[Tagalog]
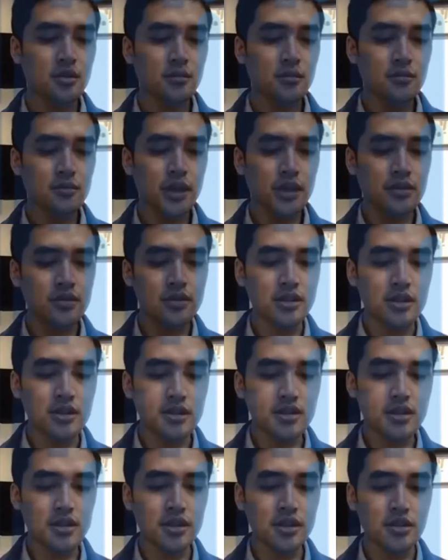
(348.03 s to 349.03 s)
Ngayon,
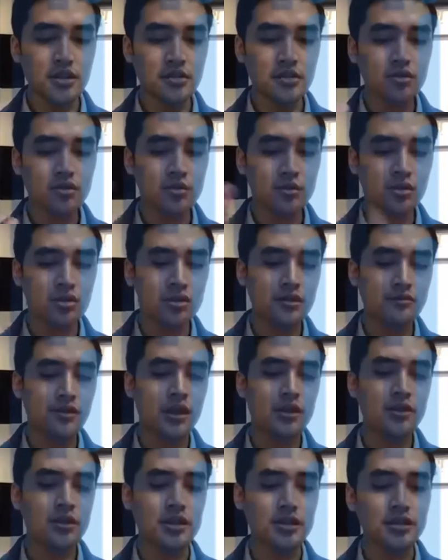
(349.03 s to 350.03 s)
ECQ to
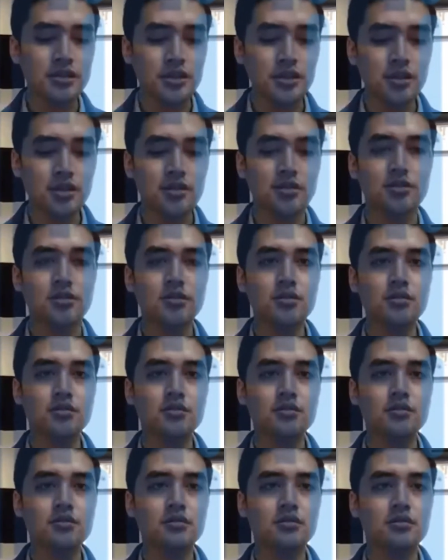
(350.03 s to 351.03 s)
modified ECQ,
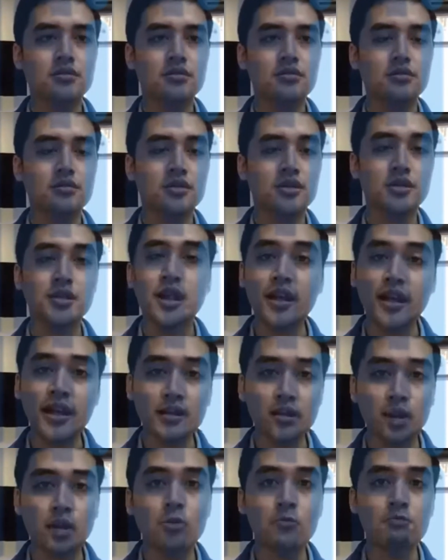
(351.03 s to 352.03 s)
stay at
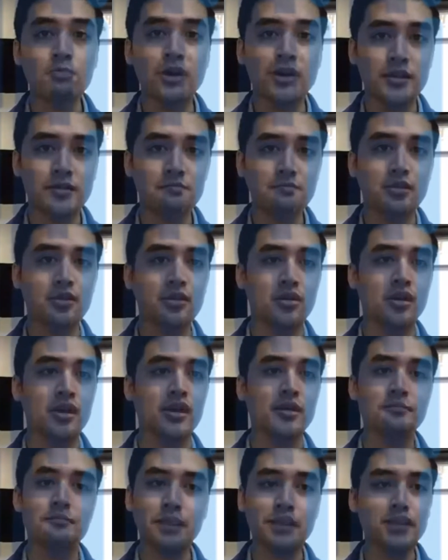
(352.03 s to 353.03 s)
home pa rin po.
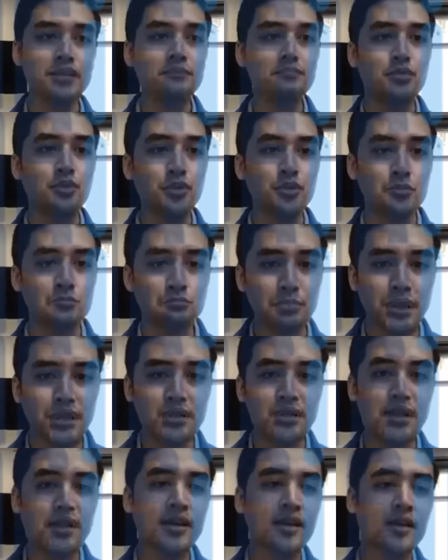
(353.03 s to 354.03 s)
Yan pa rin po yung
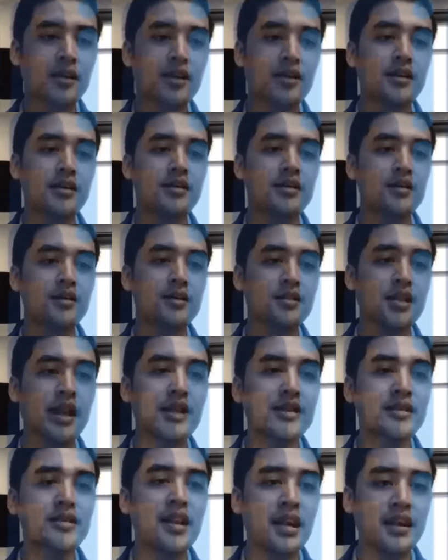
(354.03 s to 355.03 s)

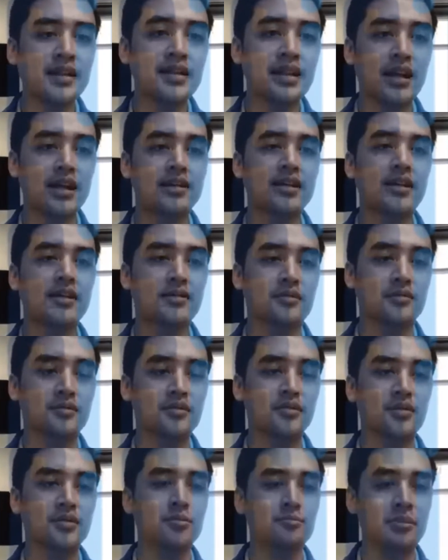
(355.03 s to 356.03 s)
pinaka-guideline natin,
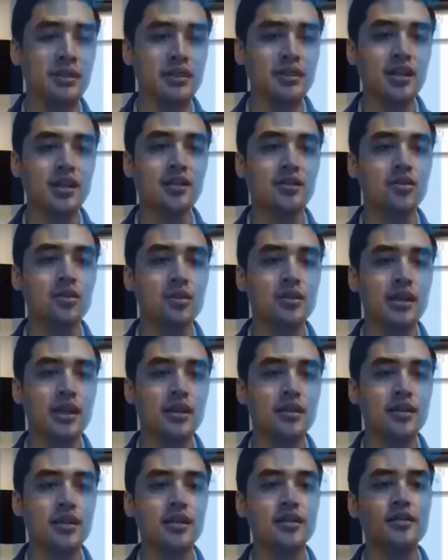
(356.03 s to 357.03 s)
yung pinaka-rule
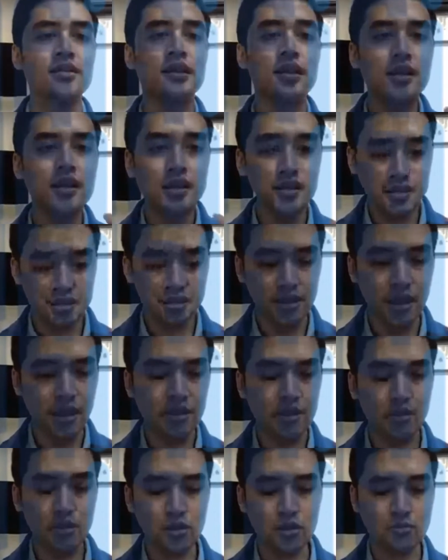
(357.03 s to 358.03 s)
natin, stay
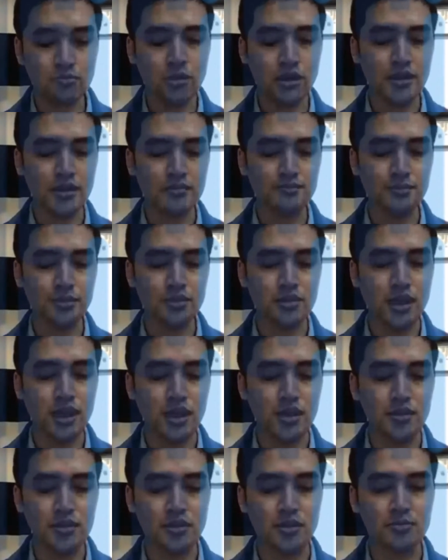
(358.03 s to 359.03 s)
at home pa rin po
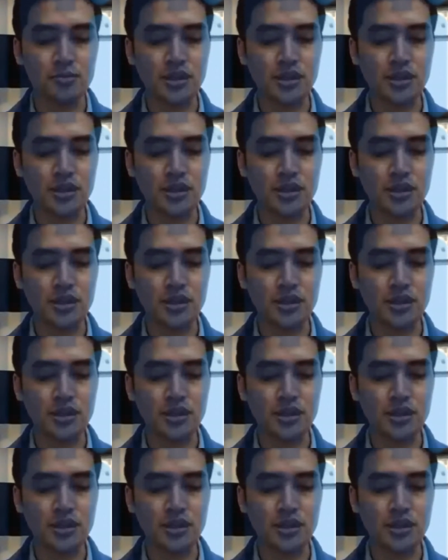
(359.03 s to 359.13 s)
tayo.